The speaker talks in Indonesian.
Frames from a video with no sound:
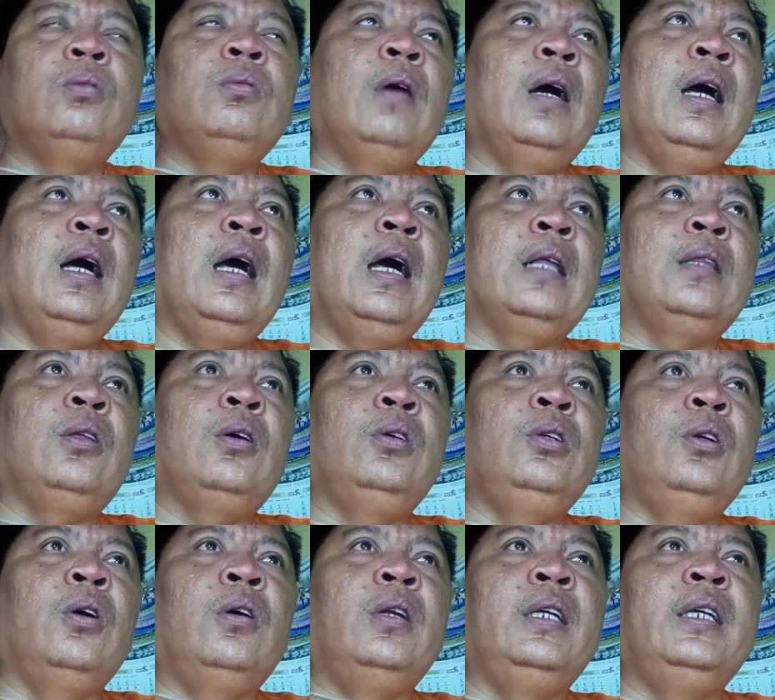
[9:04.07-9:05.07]
tuah
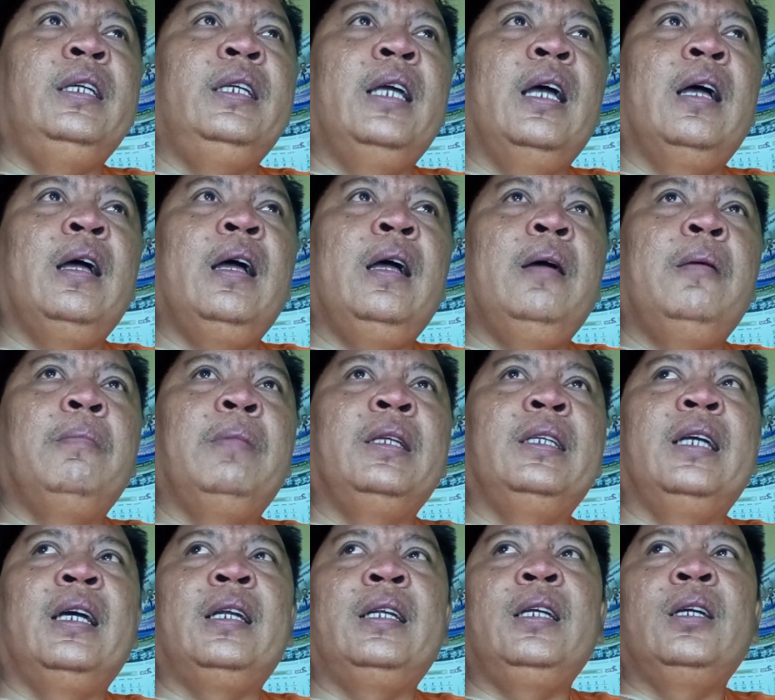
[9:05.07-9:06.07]
atau yoninya
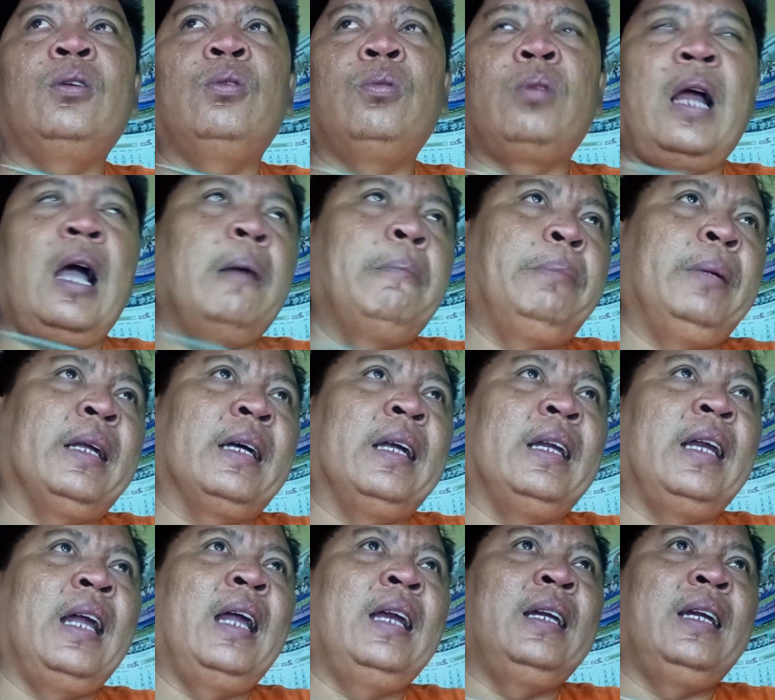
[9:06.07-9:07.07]
menjadi kurang
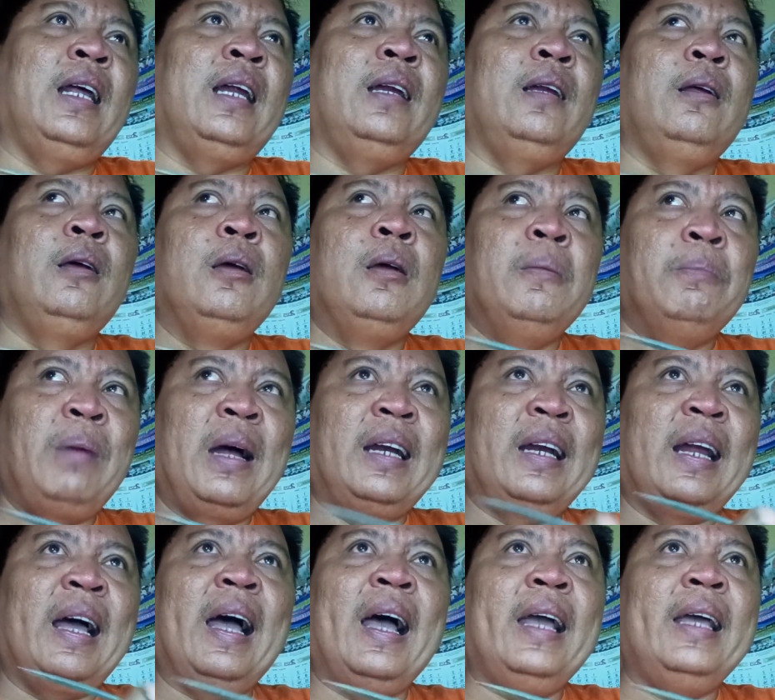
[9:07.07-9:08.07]
berkenan dan
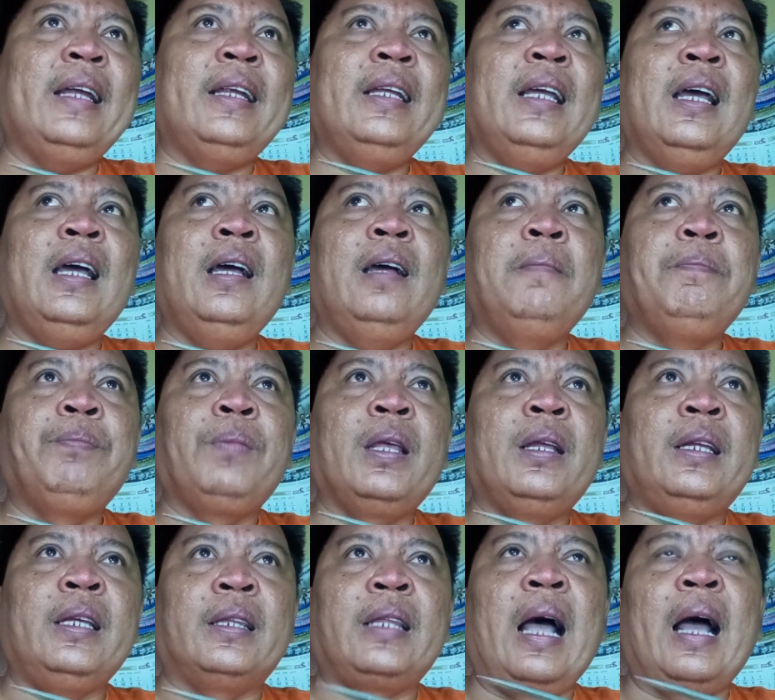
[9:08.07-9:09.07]
pada akhirnya
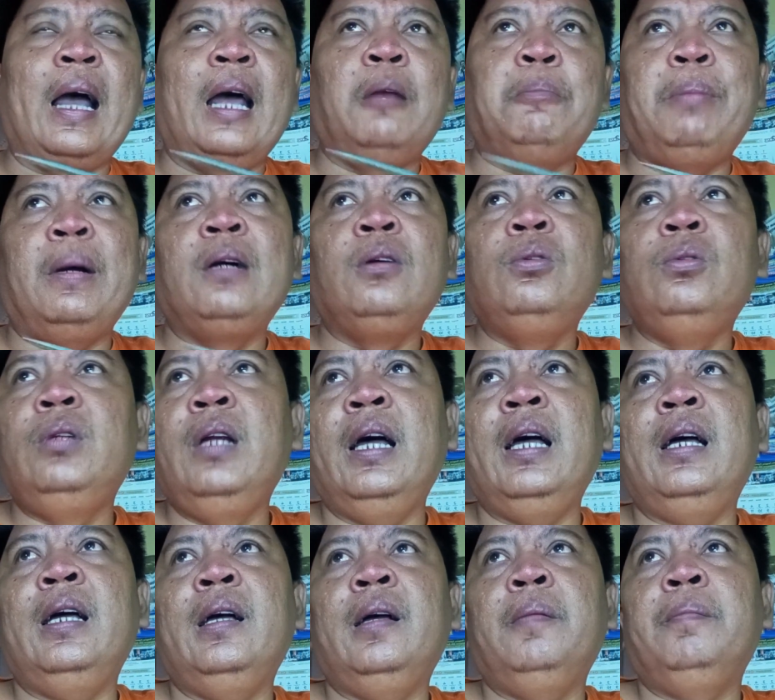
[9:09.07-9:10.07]
di tangan
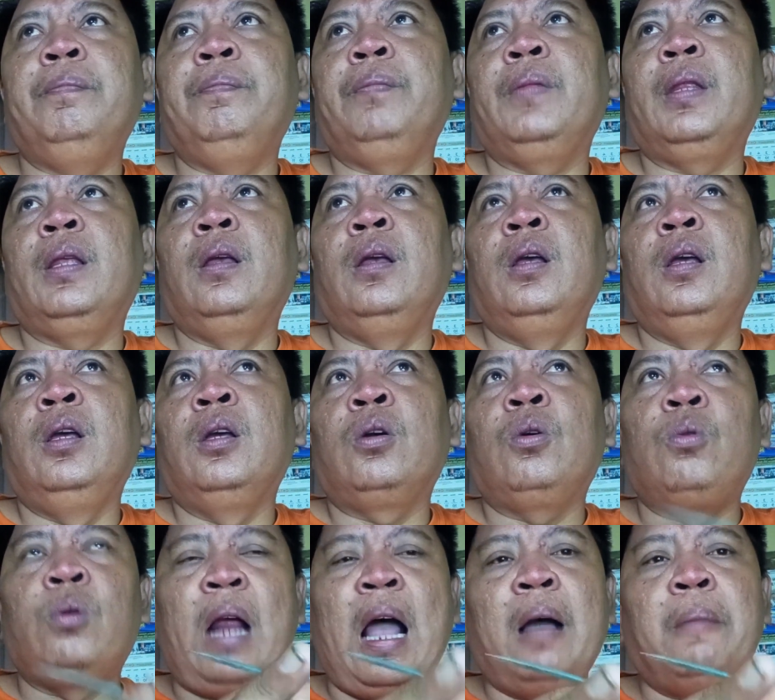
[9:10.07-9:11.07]
pengguna
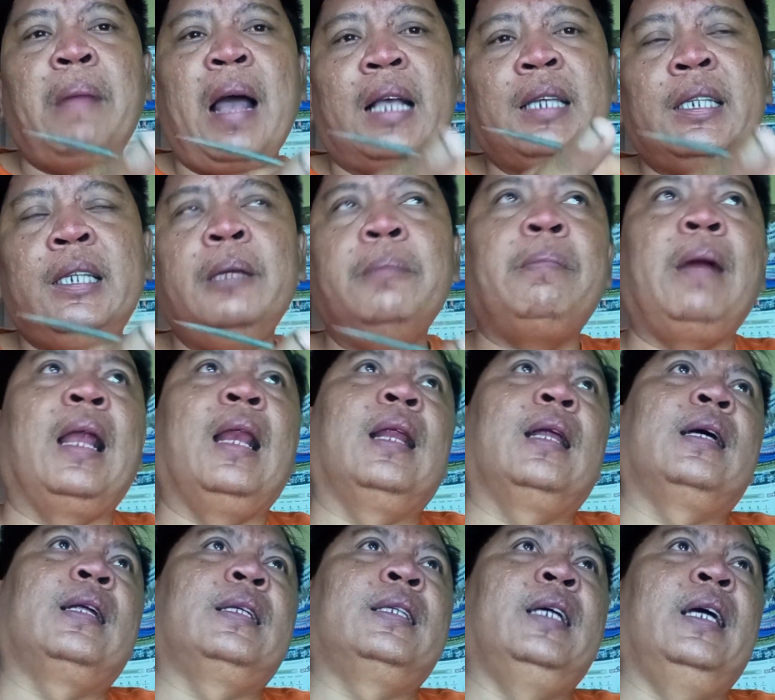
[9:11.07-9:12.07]
kurang
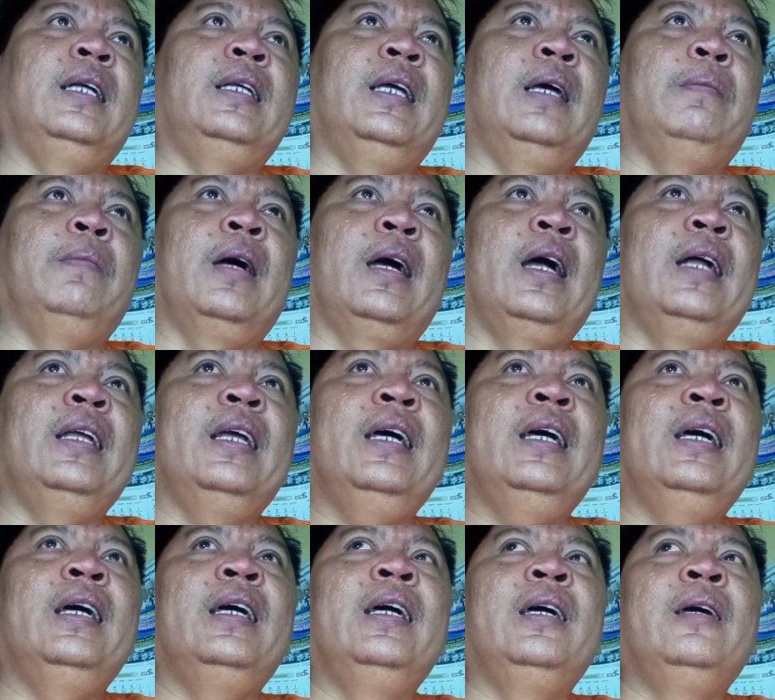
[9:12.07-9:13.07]
maksimal kerjanya.
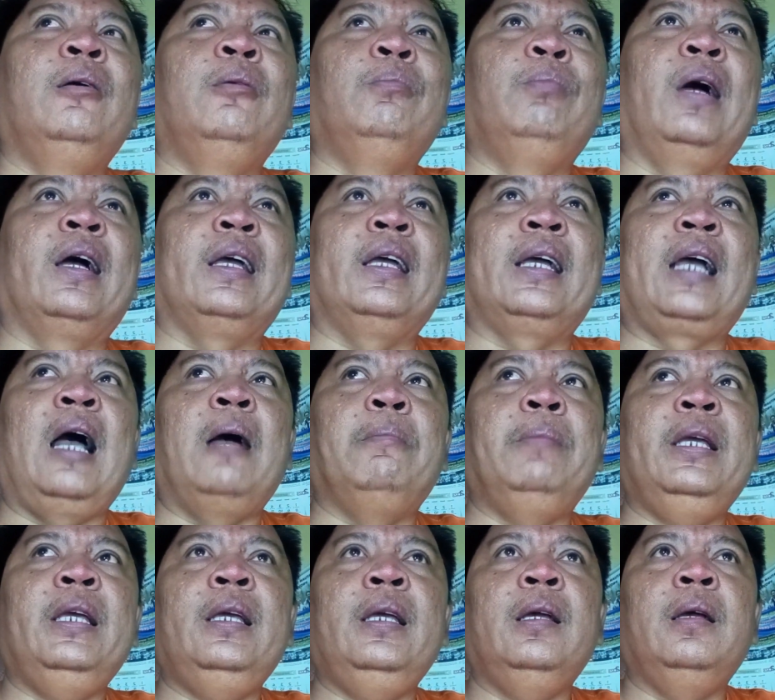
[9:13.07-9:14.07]
Makanya bagi
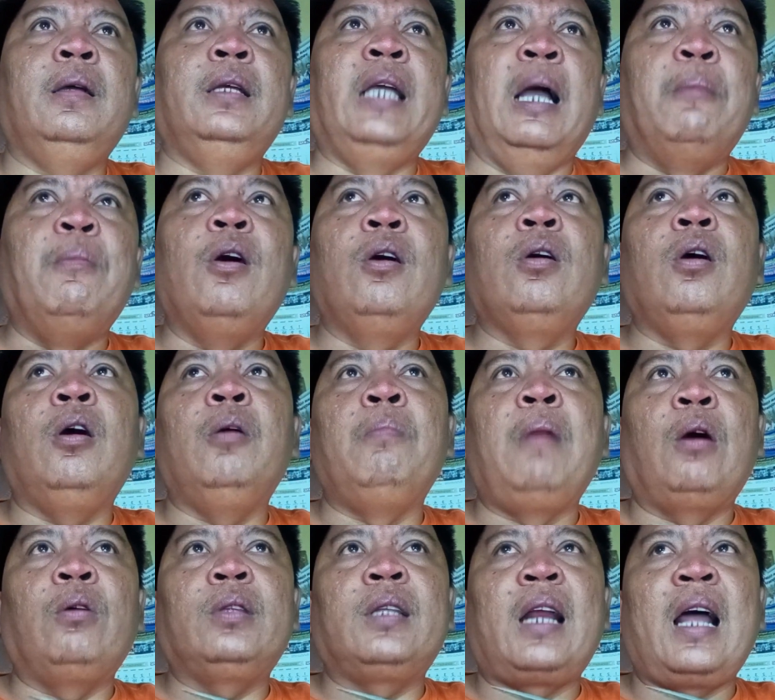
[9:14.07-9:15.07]
kami ya mau nggak
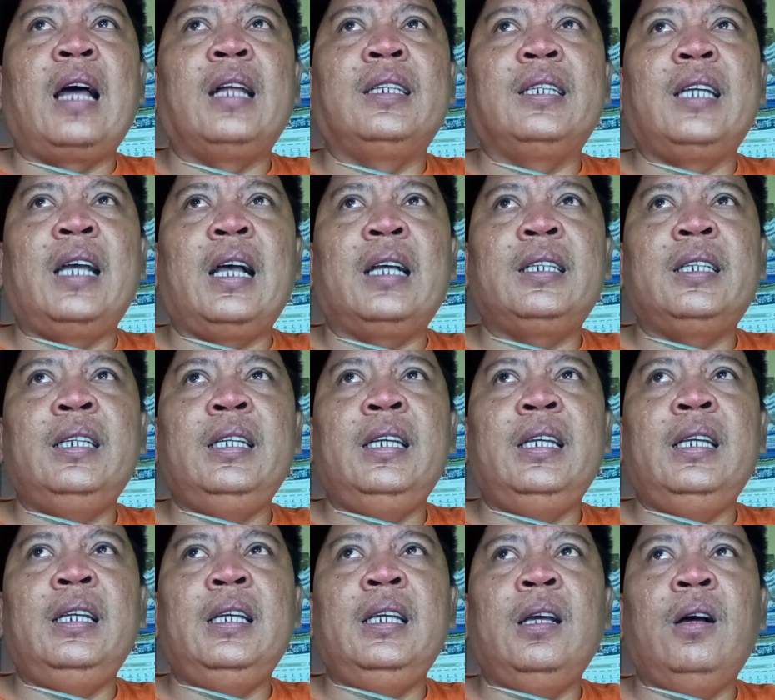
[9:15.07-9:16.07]
mau
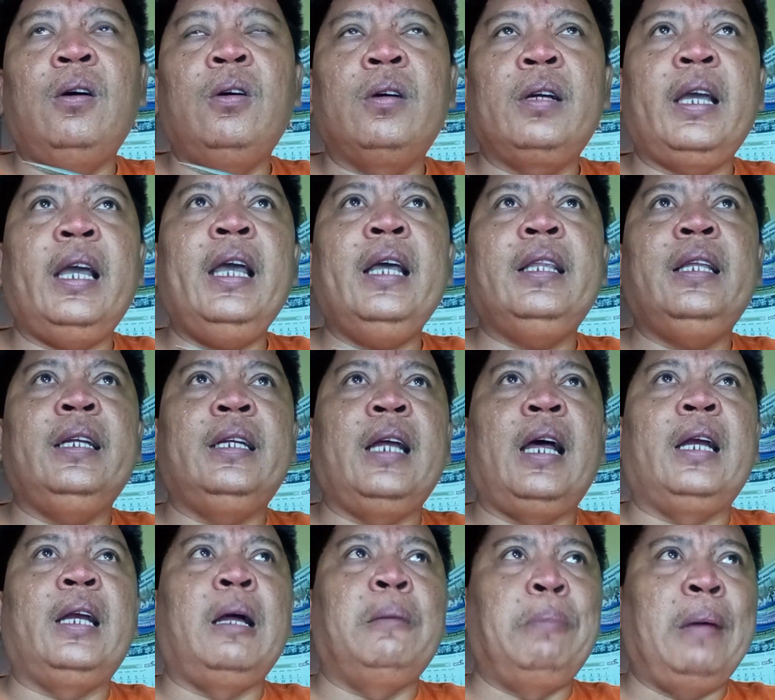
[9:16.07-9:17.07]
transaksi, oke
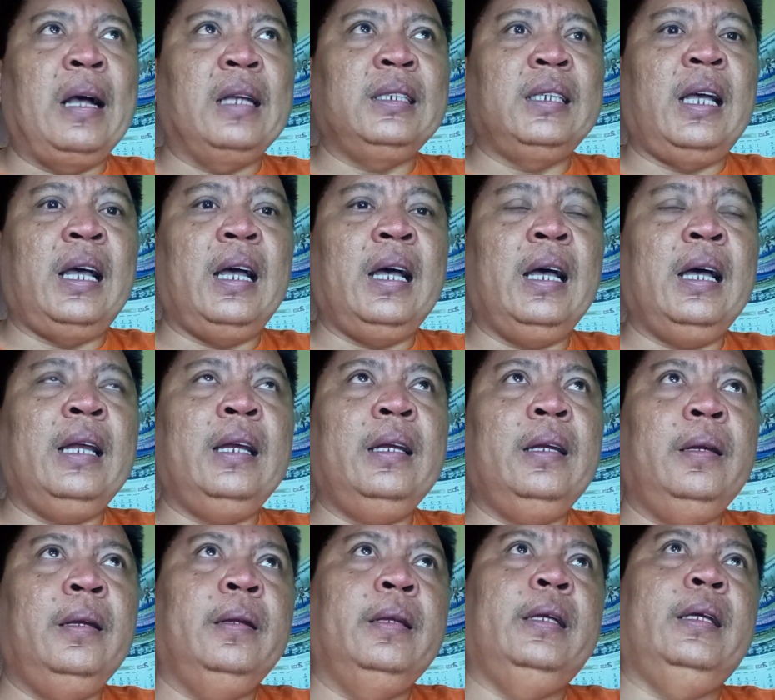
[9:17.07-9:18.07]
tidak ada
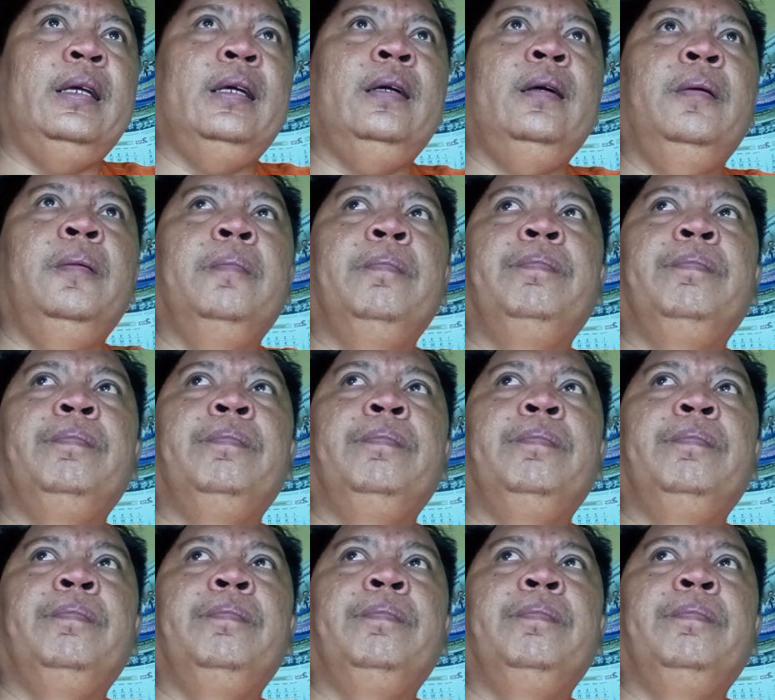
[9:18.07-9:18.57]
paksaan ya.